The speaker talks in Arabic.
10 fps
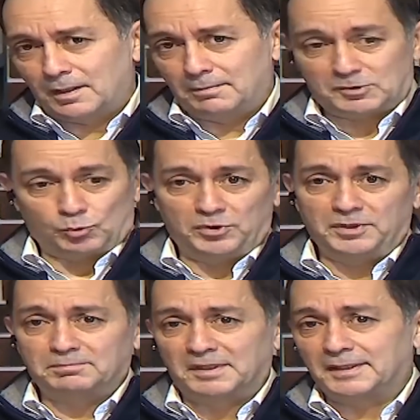هي
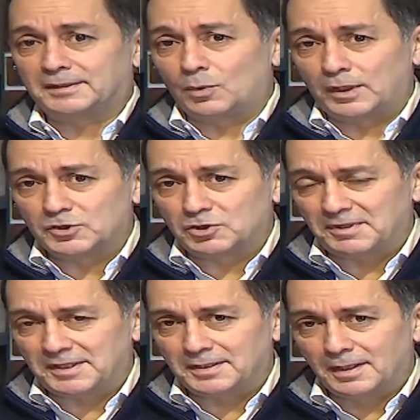مسؤوليه من يتولى
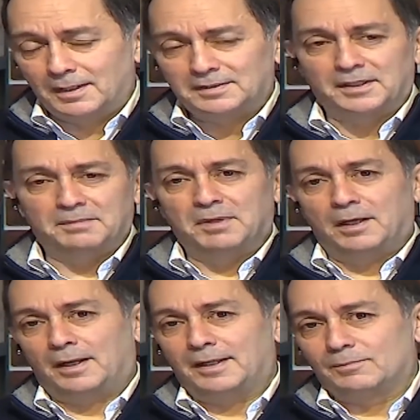الجبايه طيب
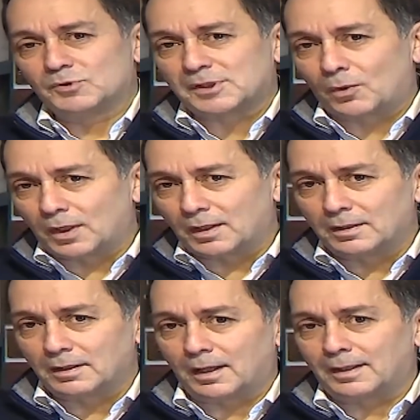على المستوى
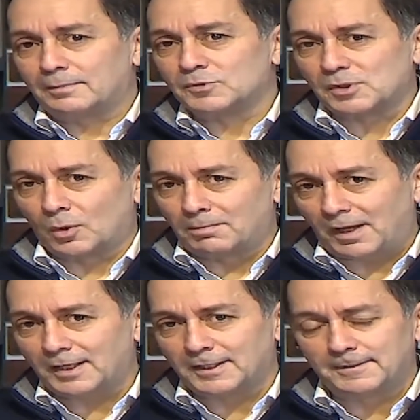على المستوى
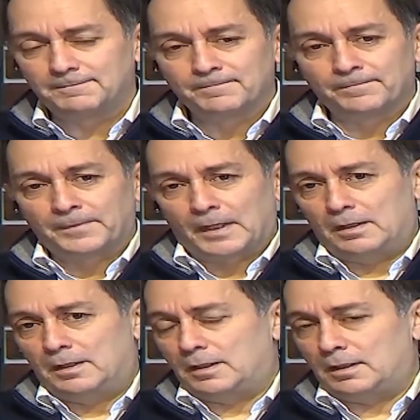المحلي
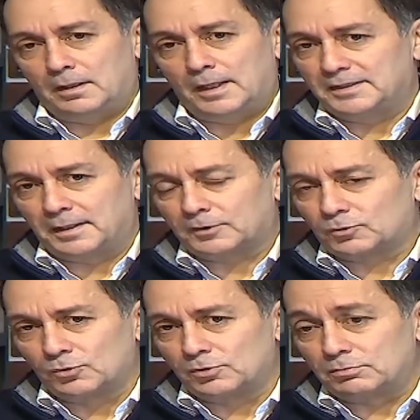آه، هيدي رح
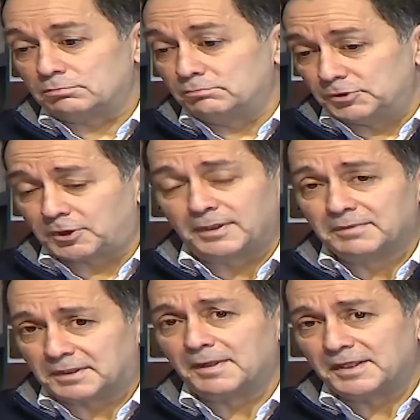تكون مشكله
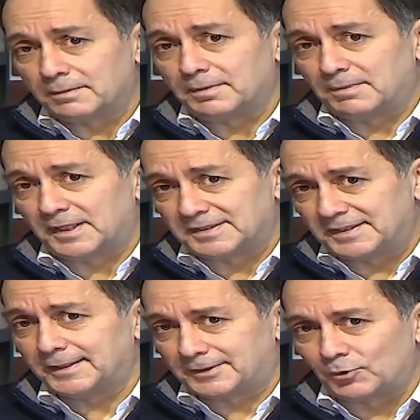مثل ما هي
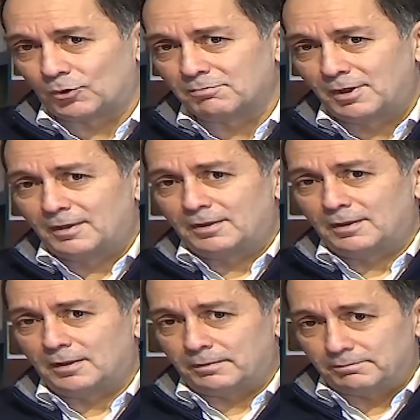بالبلديات اليوم
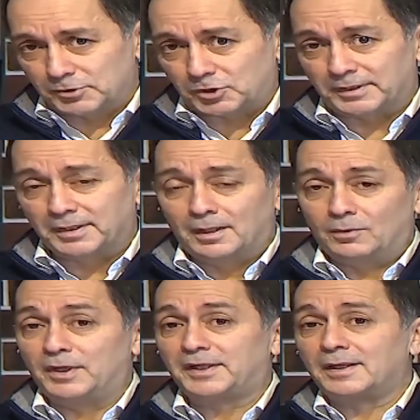آه، مشكله
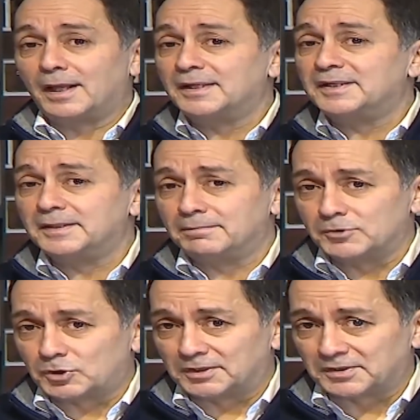ولكن هل هي
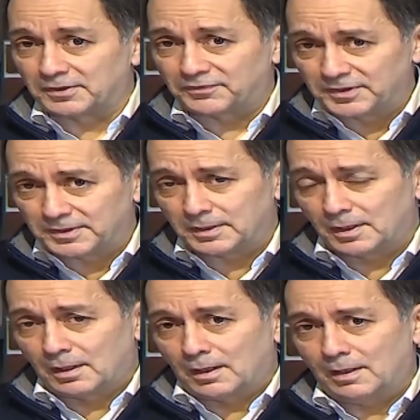مشكله طائفيه
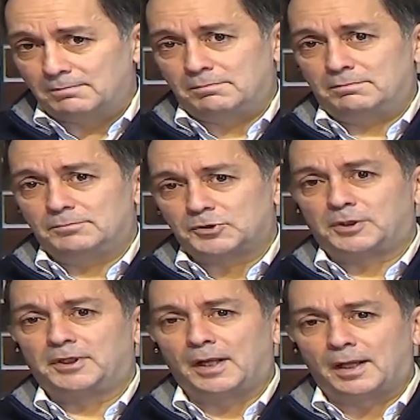ام
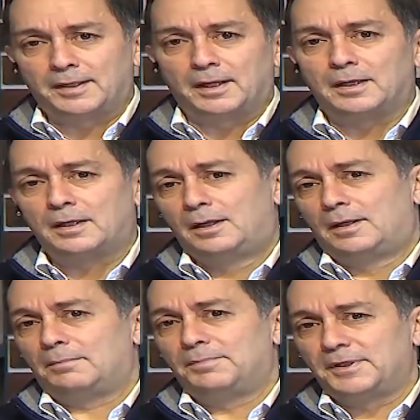مشكله لها علاقه
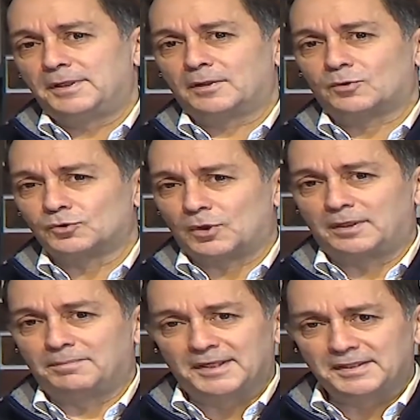بالقدره
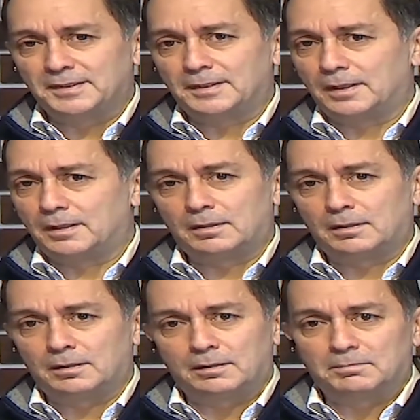الماليه
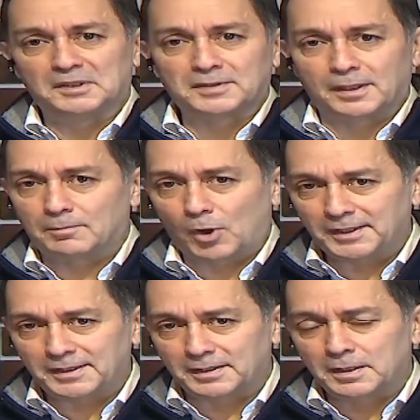لمنطقه
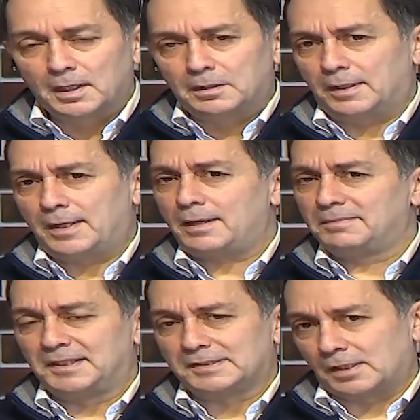معينه يعني انا
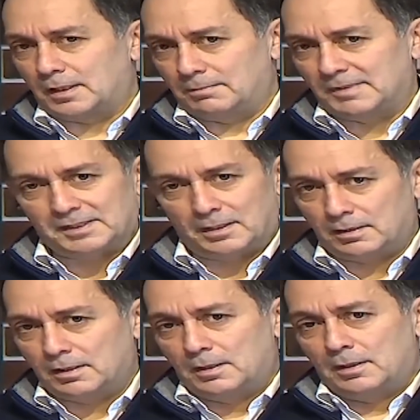بدي اسال
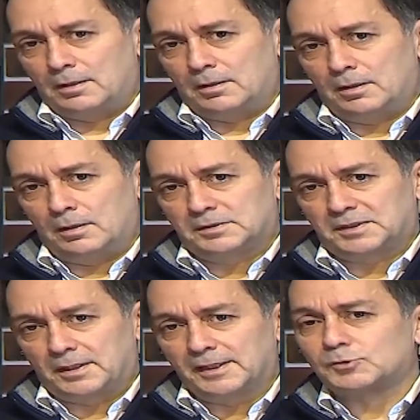مثلا آه،
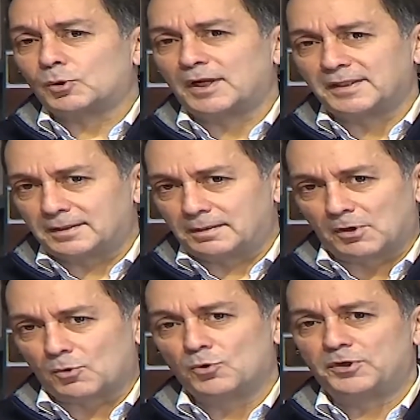تاكسر هيدي
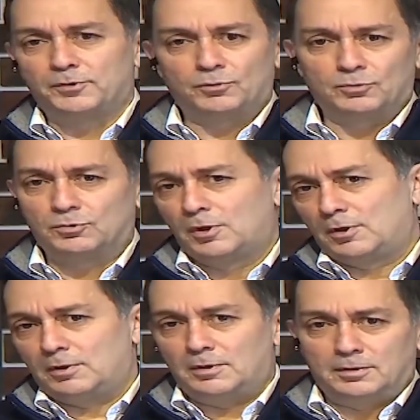المقوله انه
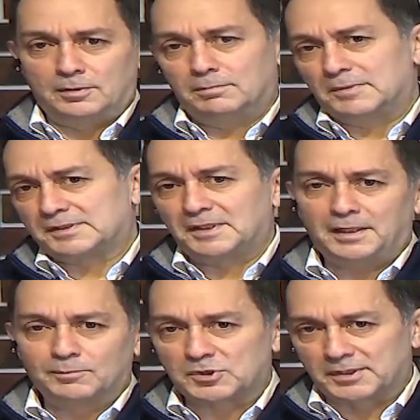
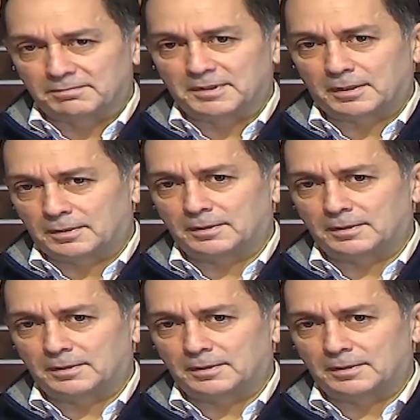مسيحي مسلم